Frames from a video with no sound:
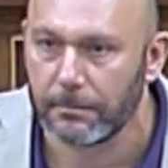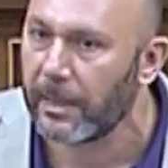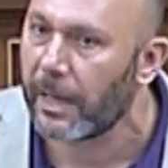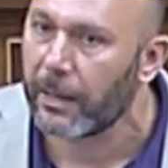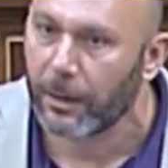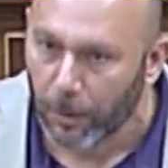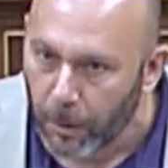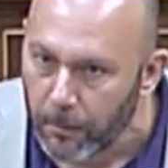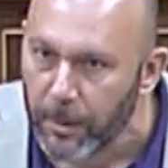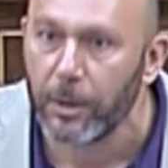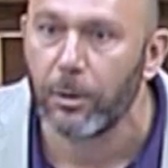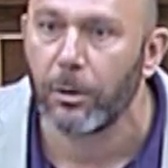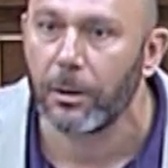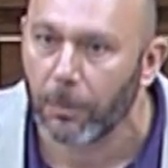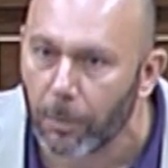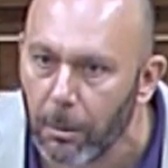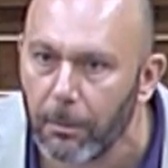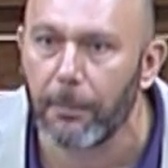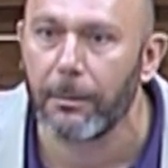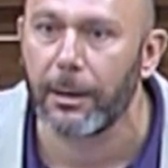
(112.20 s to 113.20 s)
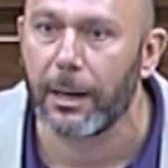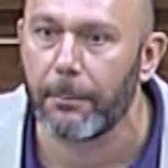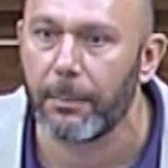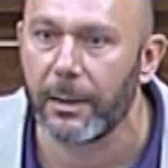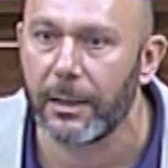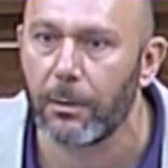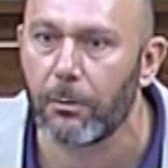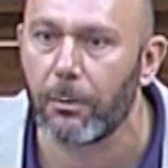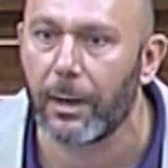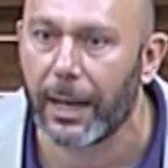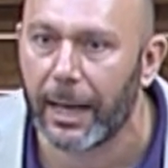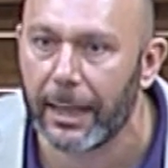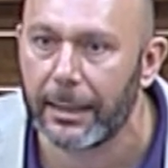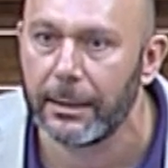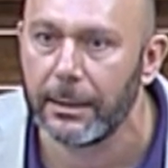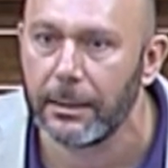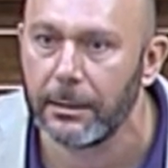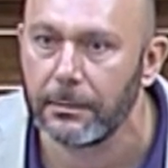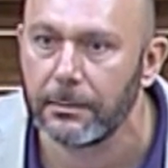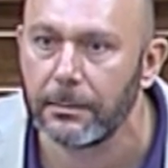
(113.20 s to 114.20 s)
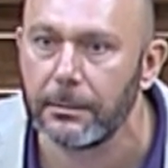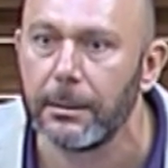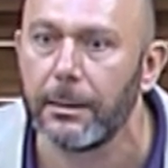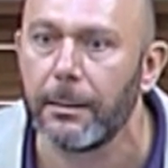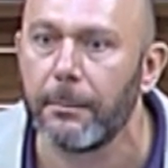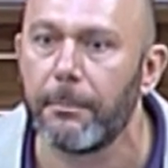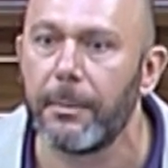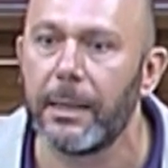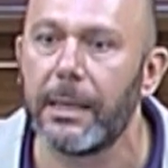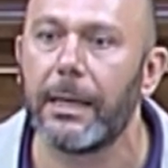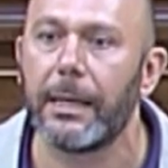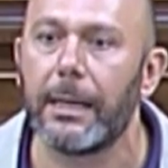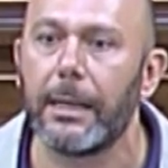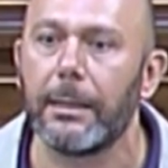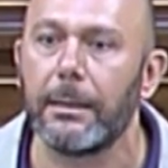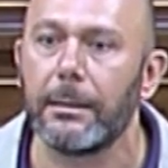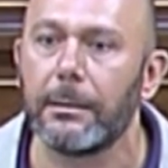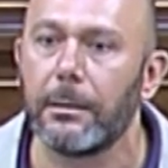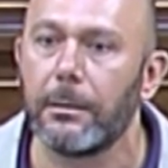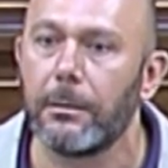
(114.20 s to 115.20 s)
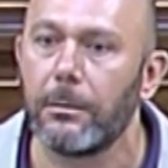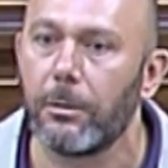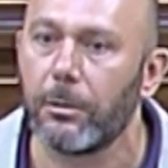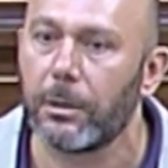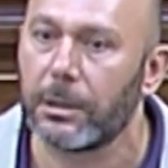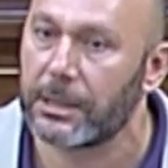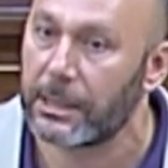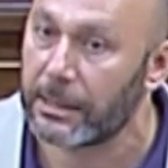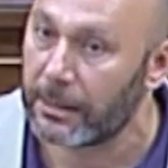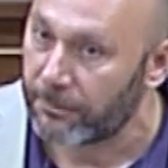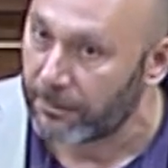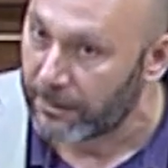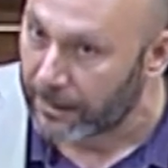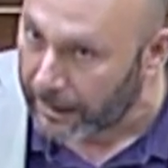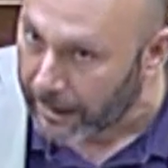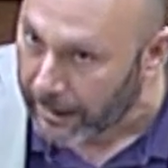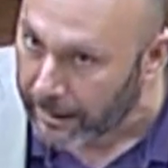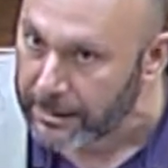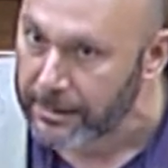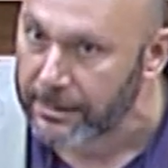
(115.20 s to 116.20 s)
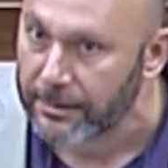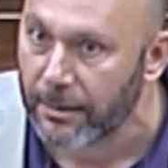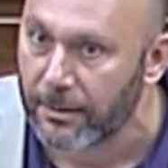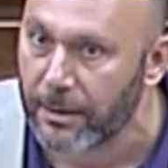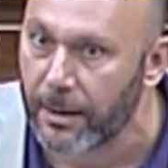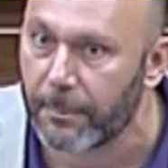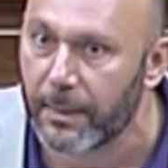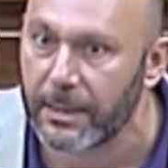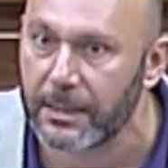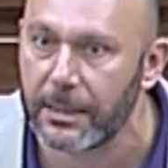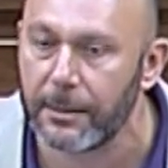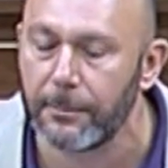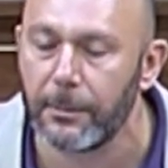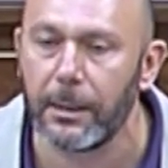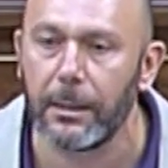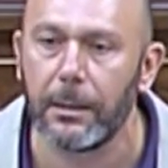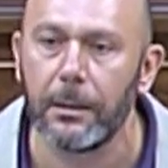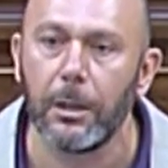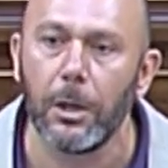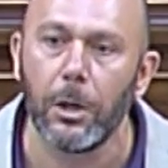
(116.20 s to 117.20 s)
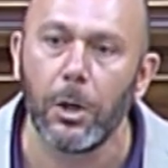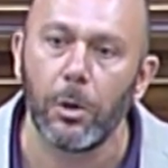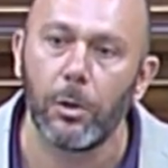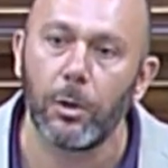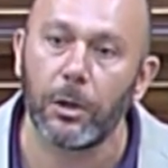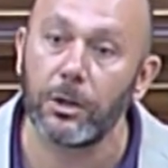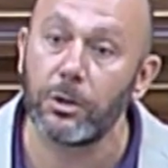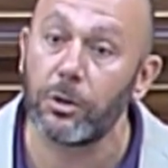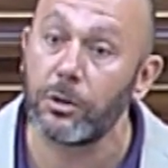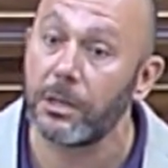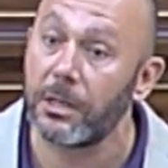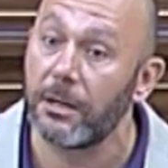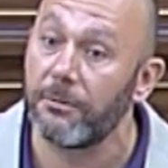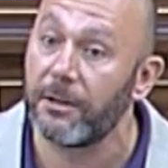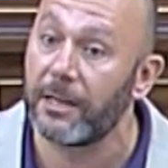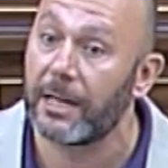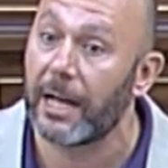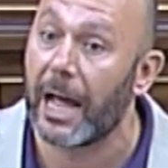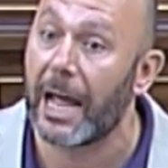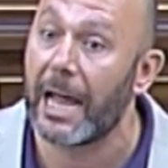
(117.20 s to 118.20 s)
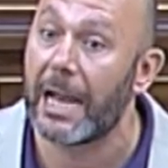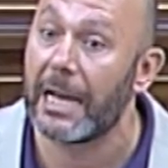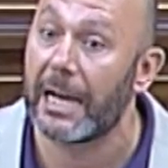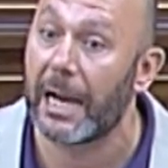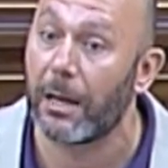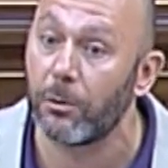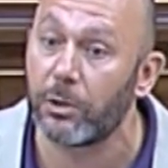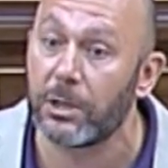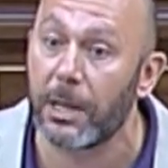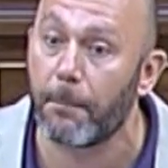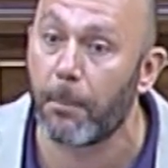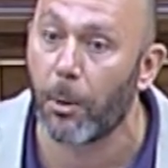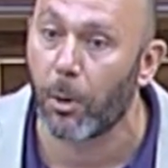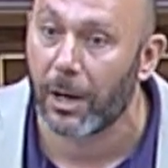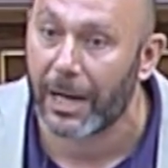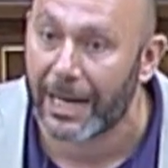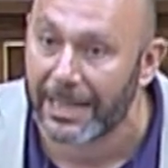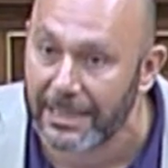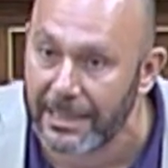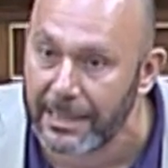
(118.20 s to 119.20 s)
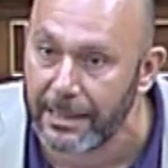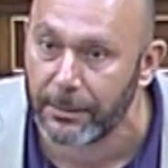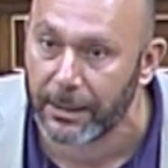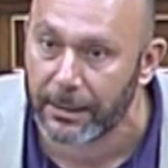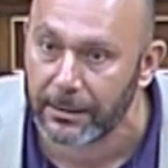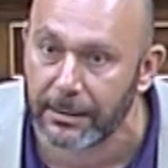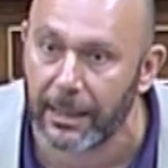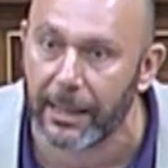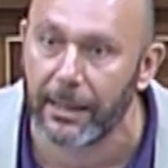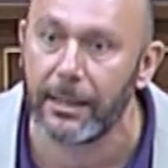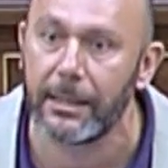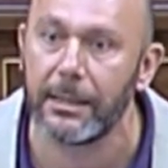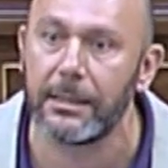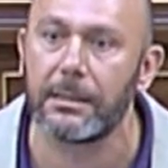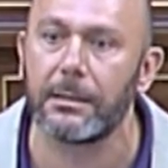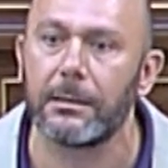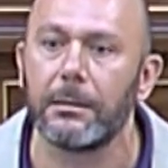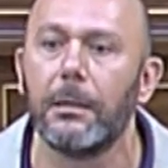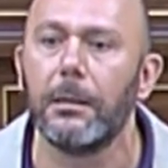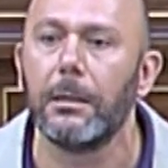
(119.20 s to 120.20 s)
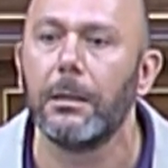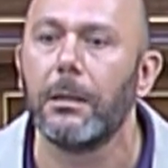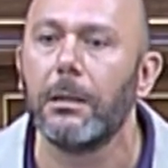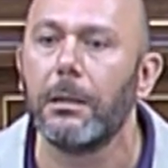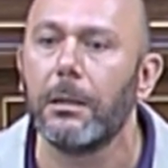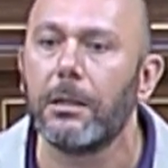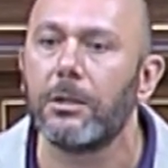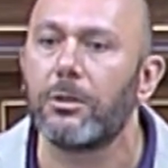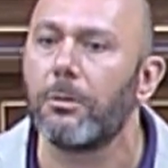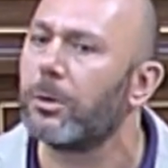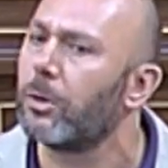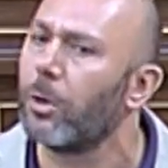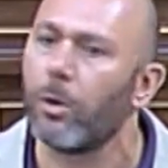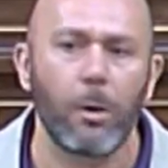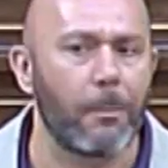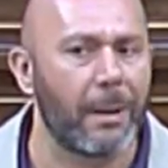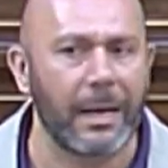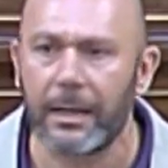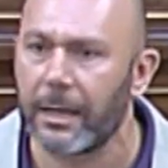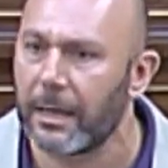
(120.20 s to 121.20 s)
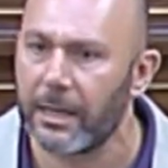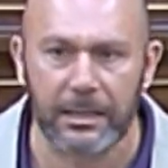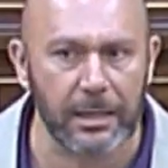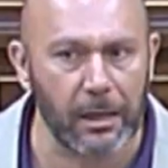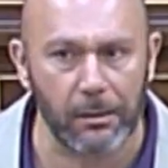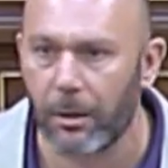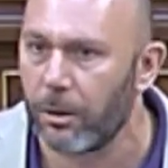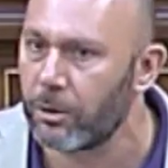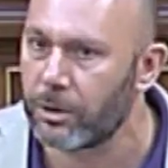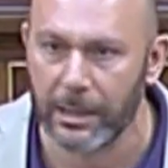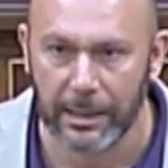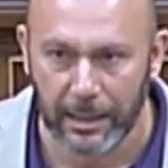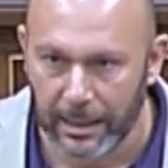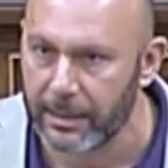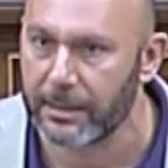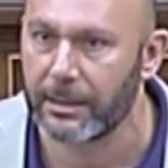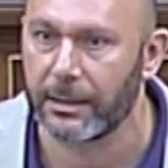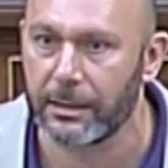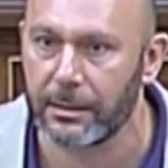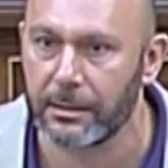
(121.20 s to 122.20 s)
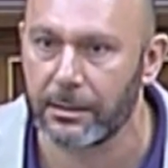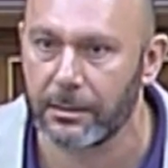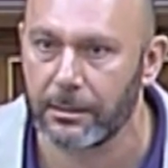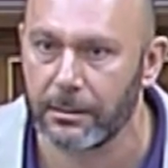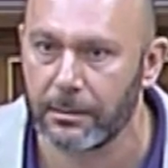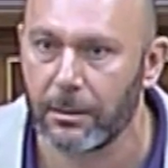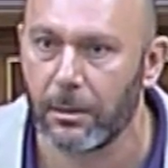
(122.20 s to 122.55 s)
Le recomiendo que vuelva a ver la película Gandhi, vea lo que significa la resistencia pasiva, lo que eso significa en la lucha por las libertades y sobre todo lo mal que le salió a los ingleses.